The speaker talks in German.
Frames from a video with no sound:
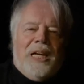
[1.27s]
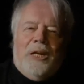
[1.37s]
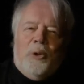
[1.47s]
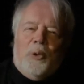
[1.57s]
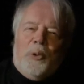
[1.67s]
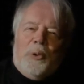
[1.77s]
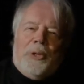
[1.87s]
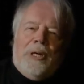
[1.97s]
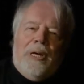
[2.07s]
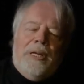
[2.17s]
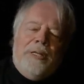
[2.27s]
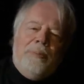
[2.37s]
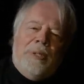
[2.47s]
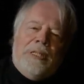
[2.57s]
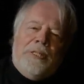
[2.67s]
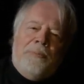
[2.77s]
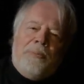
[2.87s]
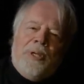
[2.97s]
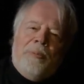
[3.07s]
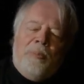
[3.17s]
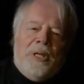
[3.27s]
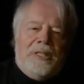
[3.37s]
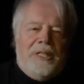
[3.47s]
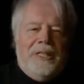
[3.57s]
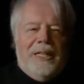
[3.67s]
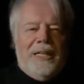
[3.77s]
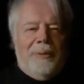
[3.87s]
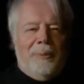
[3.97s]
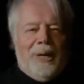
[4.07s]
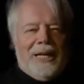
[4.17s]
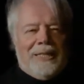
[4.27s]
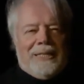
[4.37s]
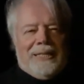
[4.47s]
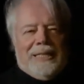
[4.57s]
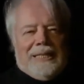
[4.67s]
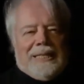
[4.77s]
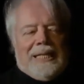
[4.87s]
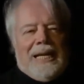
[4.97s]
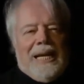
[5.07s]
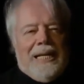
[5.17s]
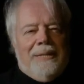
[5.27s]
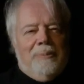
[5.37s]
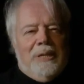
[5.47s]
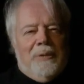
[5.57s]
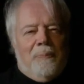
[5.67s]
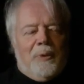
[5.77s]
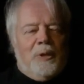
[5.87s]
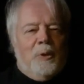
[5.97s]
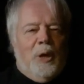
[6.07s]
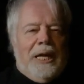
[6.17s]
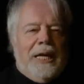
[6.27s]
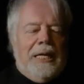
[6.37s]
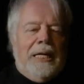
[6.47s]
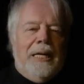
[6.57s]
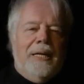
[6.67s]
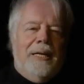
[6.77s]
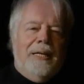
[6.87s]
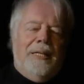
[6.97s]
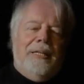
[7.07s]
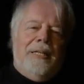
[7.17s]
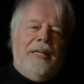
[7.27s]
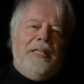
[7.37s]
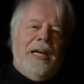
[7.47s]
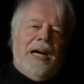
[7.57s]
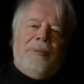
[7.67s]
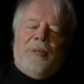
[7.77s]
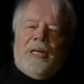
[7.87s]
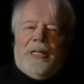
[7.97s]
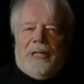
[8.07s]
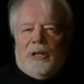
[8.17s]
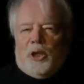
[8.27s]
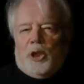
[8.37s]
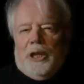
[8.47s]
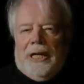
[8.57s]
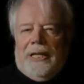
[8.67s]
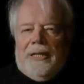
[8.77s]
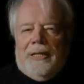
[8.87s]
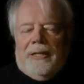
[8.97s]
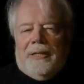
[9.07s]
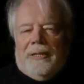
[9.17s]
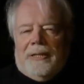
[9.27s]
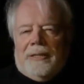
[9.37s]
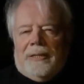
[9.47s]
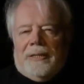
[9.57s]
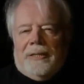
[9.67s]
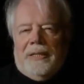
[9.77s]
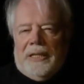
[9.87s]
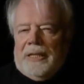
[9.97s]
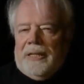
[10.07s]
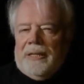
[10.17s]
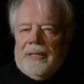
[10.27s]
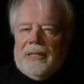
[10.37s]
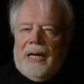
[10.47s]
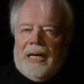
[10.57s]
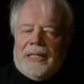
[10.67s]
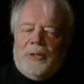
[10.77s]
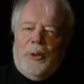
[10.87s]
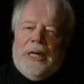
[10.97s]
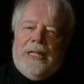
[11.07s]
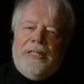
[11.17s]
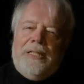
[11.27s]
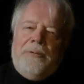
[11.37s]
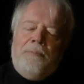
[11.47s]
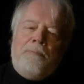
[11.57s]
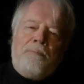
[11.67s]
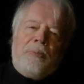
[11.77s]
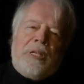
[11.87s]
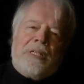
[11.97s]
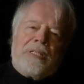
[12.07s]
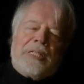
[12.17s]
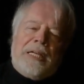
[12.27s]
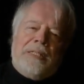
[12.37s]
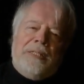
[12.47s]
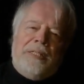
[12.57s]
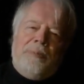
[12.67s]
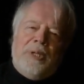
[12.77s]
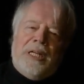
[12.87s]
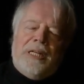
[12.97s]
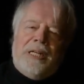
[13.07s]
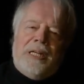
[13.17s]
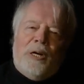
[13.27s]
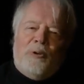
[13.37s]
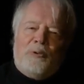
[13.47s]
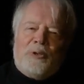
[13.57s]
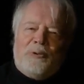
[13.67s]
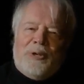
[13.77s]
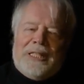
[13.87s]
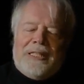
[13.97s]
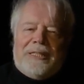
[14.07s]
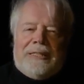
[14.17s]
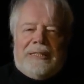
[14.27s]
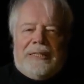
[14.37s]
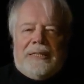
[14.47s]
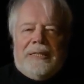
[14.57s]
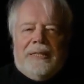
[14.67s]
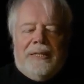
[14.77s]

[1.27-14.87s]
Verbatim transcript: Hallo, liebe Mediziner, liebe Ärzte, liebe Kollegen. Hier einmal schnell die aktuellen Sachen, die mir aufgefallen sind.